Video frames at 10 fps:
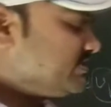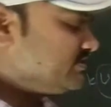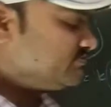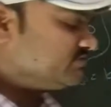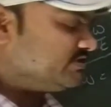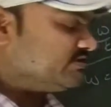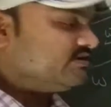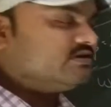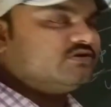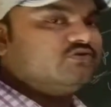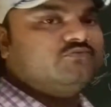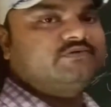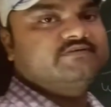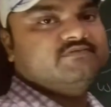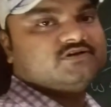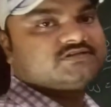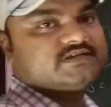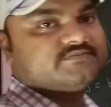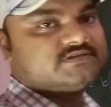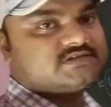है उससे ग्रुप की वेलोसिटी
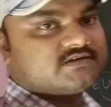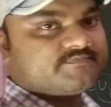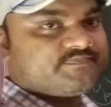हमेशा